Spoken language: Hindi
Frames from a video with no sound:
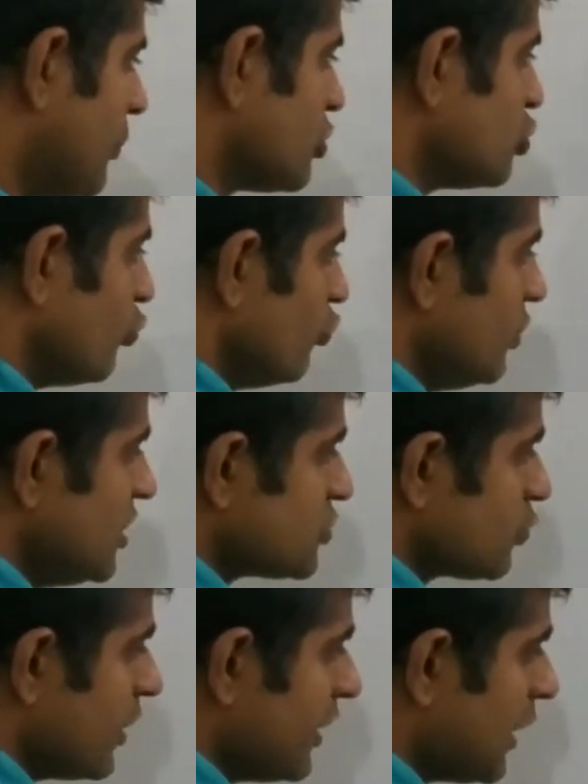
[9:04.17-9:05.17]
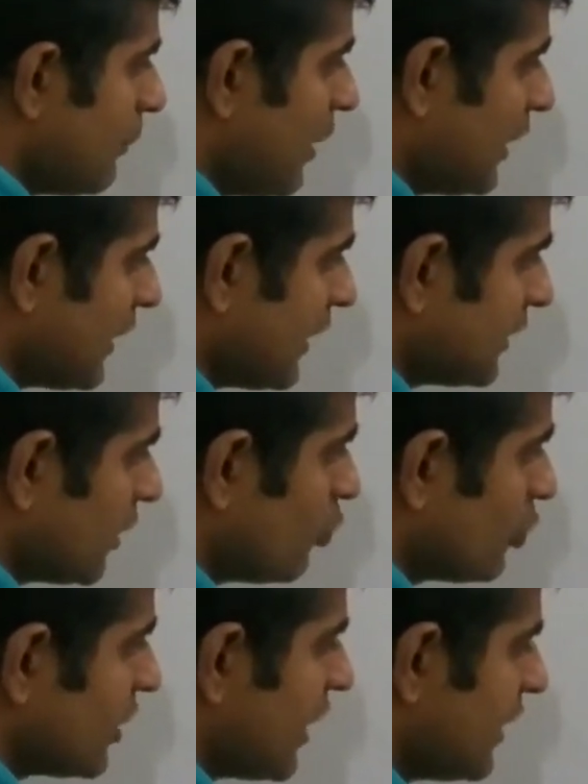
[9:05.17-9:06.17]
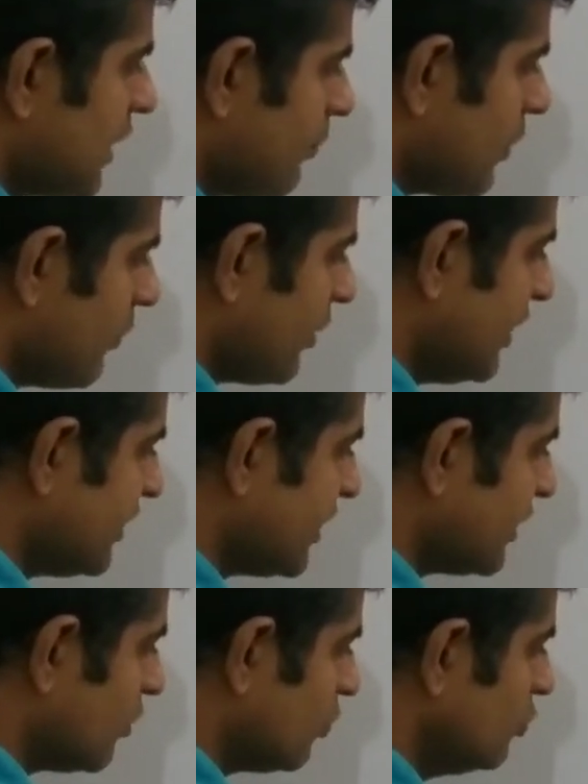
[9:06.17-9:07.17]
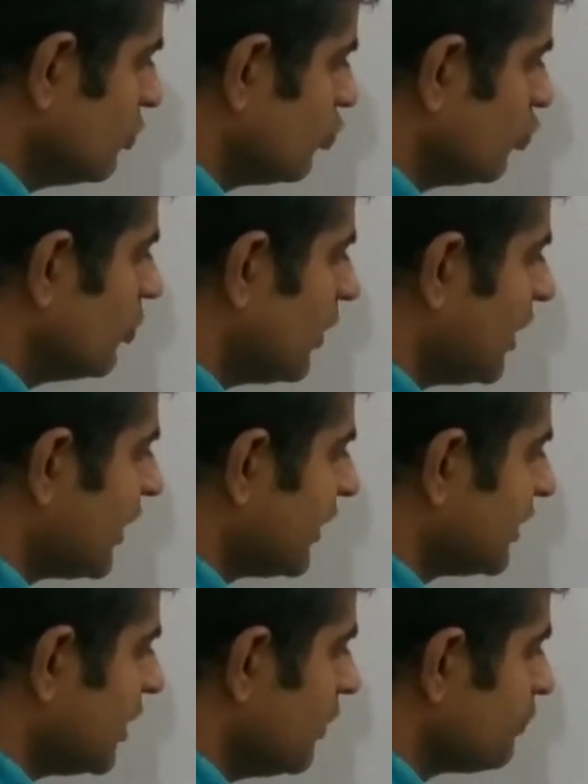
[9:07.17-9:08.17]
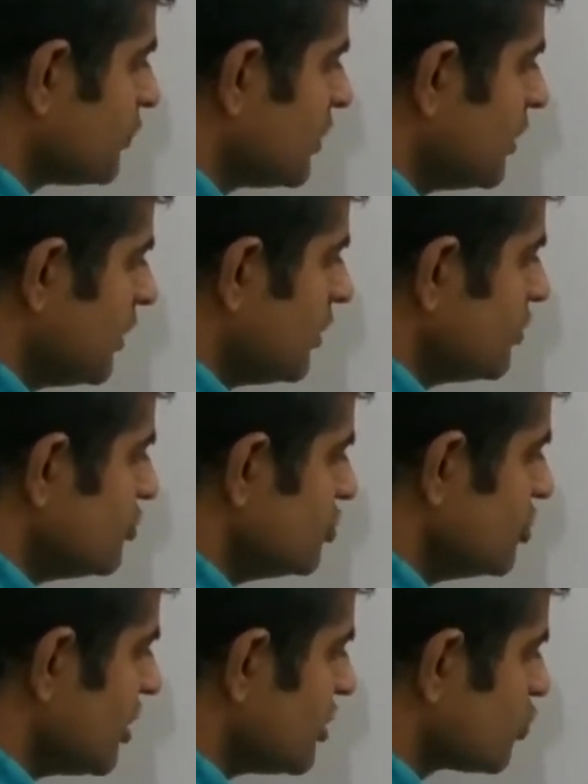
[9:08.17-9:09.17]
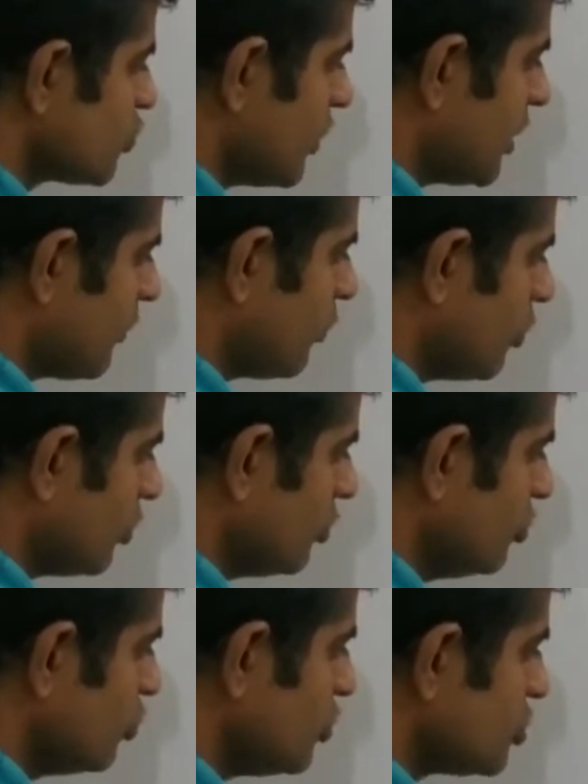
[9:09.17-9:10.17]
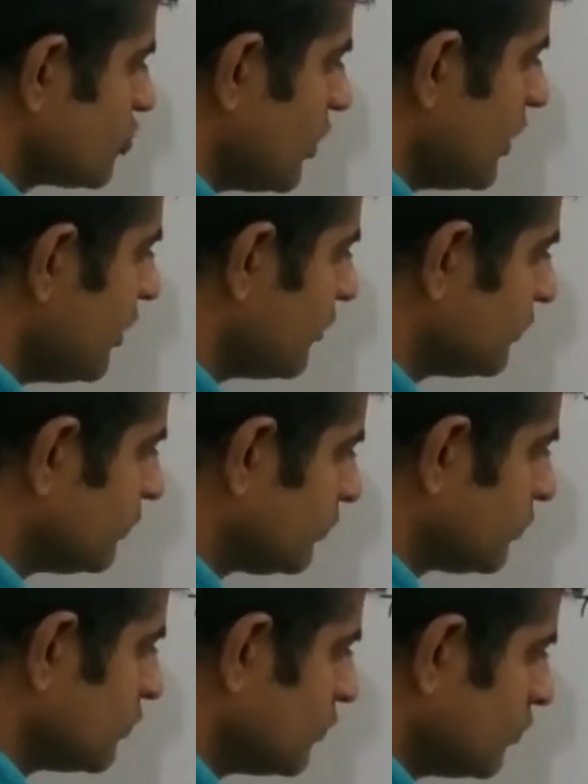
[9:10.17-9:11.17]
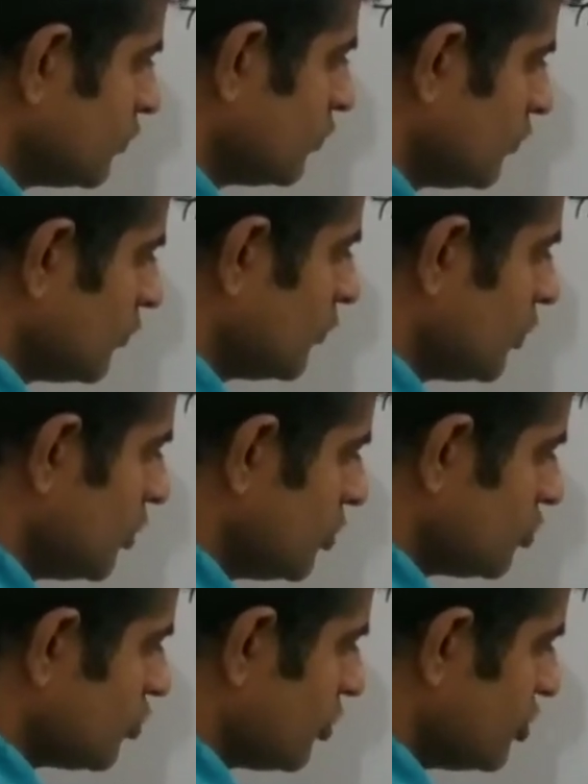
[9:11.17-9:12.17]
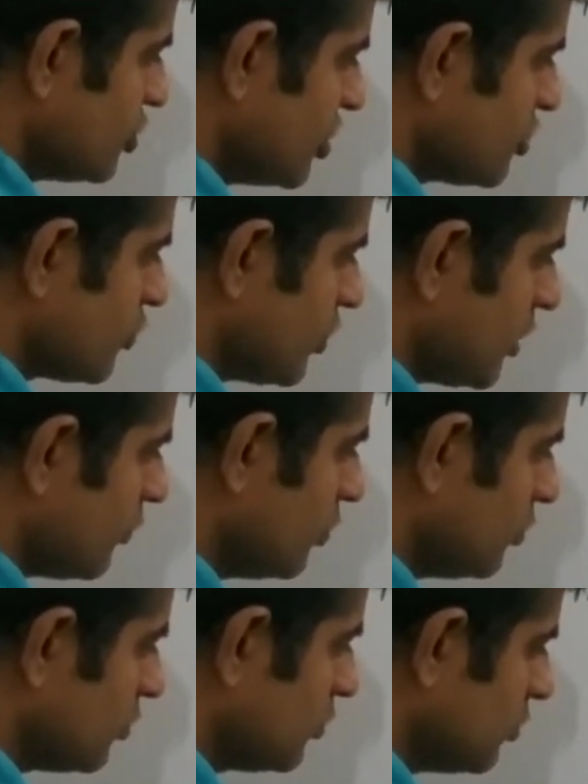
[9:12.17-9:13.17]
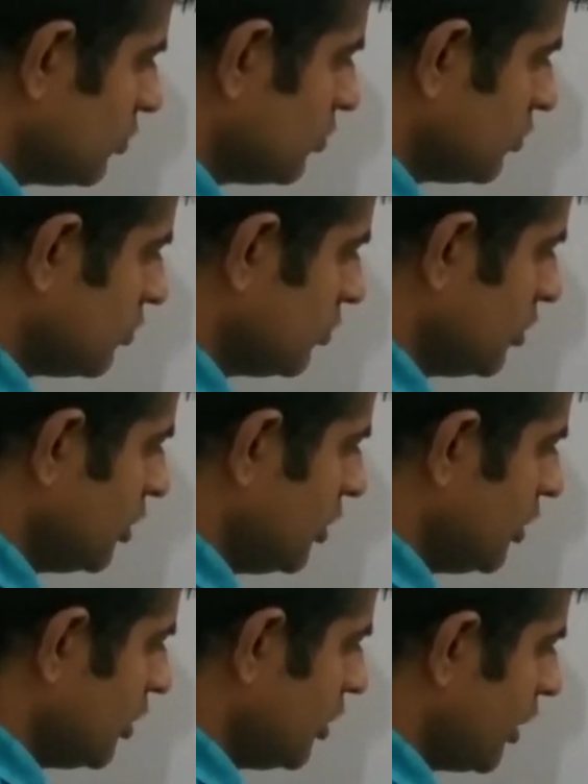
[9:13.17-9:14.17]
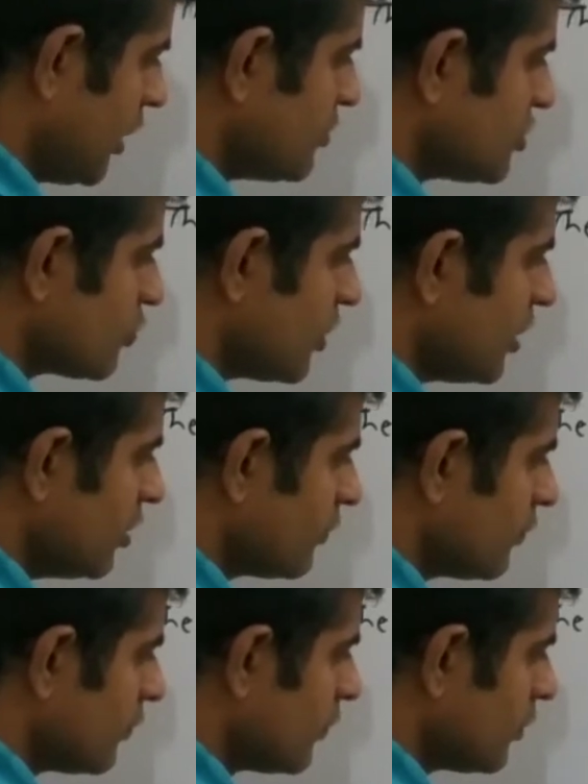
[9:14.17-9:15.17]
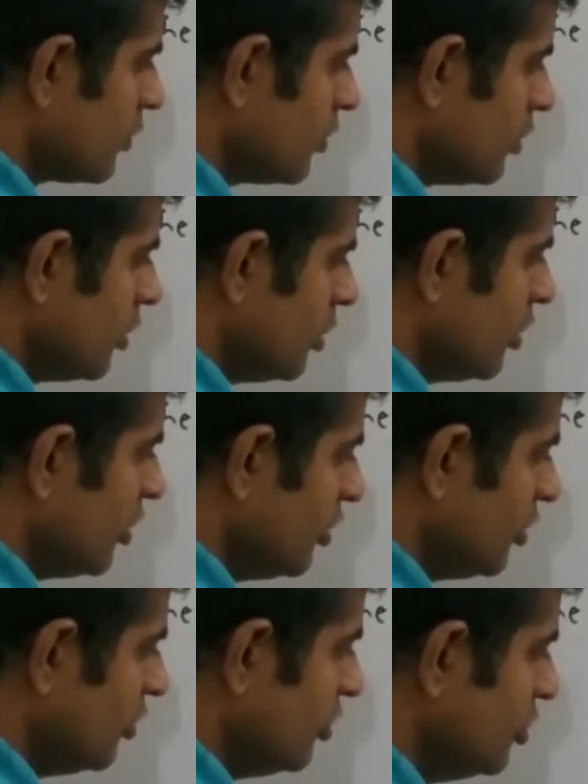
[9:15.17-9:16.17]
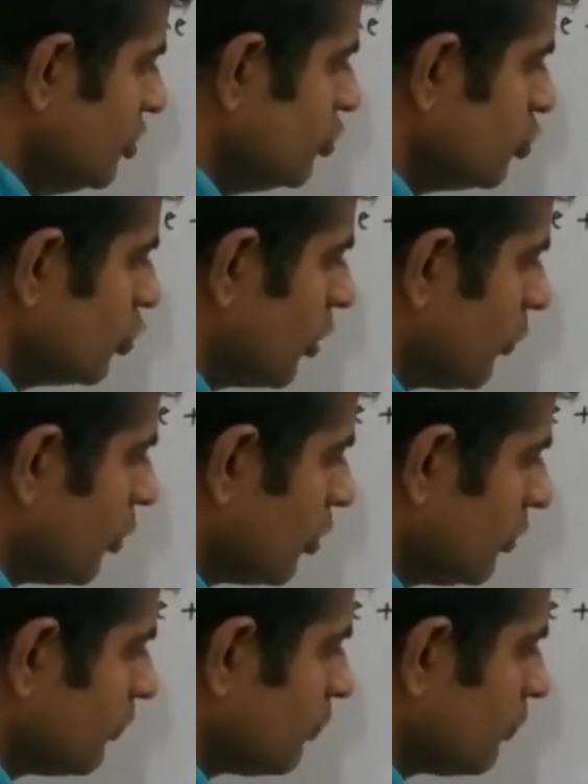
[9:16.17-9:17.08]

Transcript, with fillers: पर जो वी स्क्वायर का मान आया था वो क्या आया था आपका मैं लिख देता हूं वो मान आया था जे स्क्वायर अपॉन यू स्क्वायर सॉरी जे स्क्वायर अपॉन एम स्क्वायर डी यू अपॉन